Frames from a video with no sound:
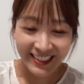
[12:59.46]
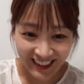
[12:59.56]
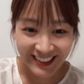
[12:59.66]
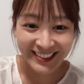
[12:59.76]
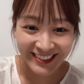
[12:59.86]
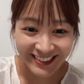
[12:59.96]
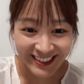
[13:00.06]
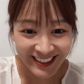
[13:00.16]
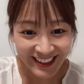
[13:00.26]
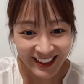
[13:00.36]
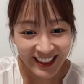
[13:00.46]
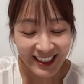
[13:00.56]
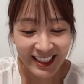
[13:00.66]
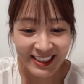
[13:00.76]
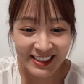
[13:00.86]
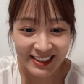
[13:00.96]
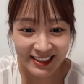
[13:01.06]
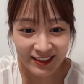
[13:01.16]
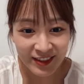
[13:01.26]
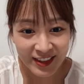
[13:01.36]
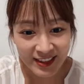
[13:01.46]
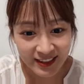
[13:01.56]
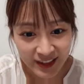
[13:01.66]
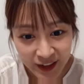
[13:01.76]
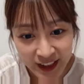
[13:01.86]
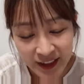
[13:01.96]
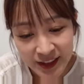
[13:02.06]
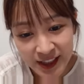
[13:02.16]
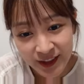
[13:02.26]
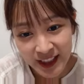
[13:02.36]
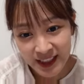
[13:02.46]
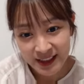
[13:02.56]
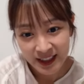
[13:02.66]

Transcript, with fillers: はい安心してそう楽しみです